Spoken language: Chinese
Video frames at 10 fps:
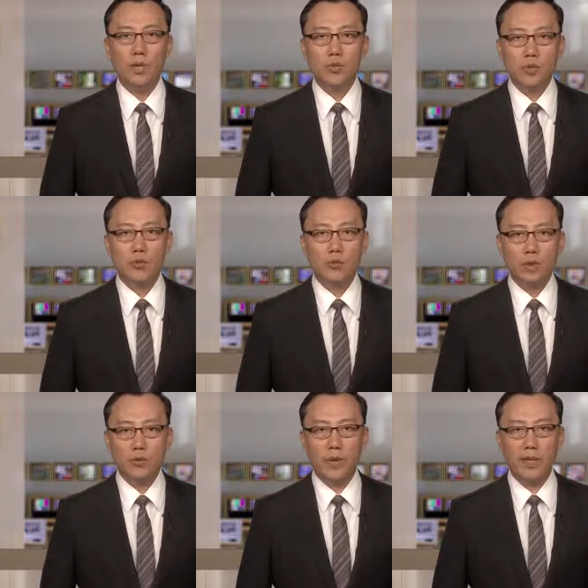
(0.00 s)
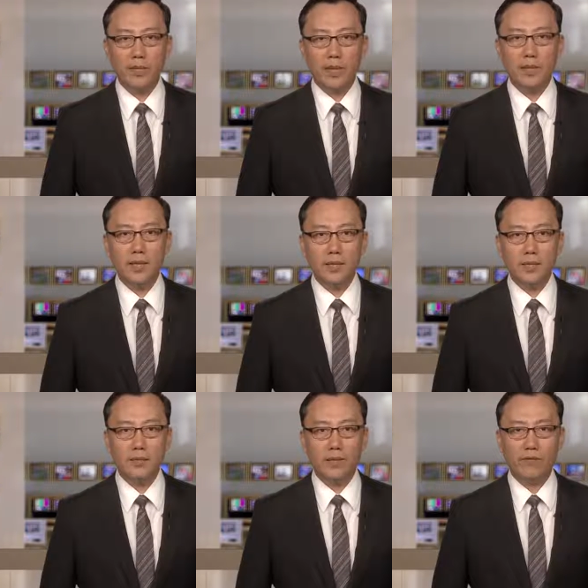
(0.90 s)
中共官员连夜联
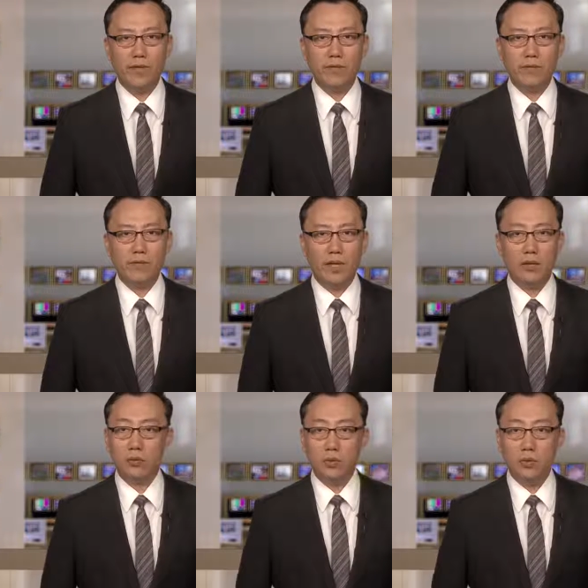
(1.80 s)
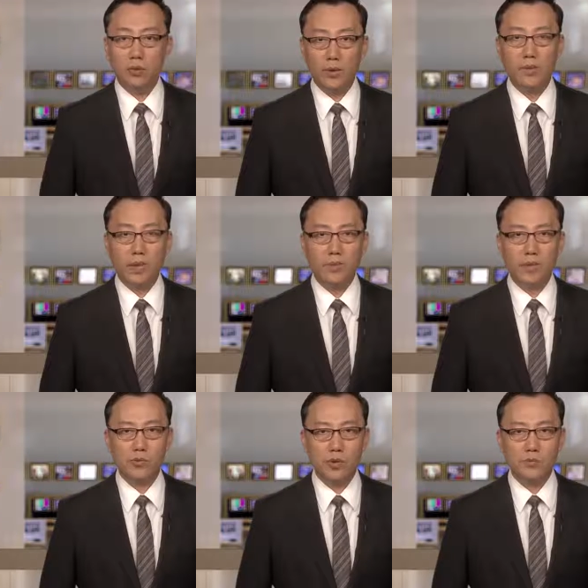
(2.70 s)
系美方，希望重回谈
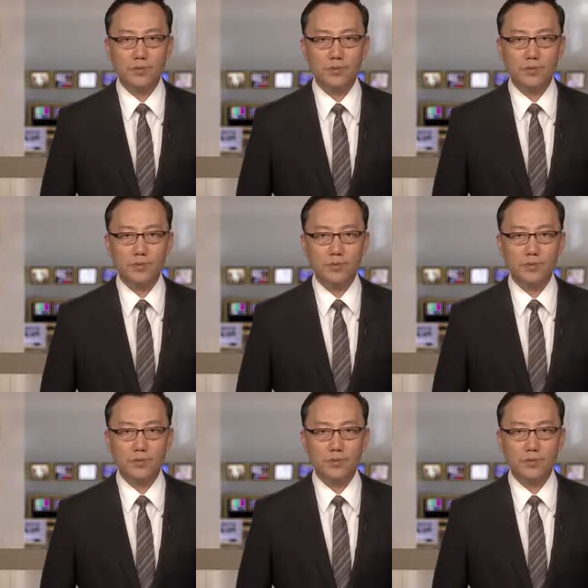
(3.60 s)
判桌。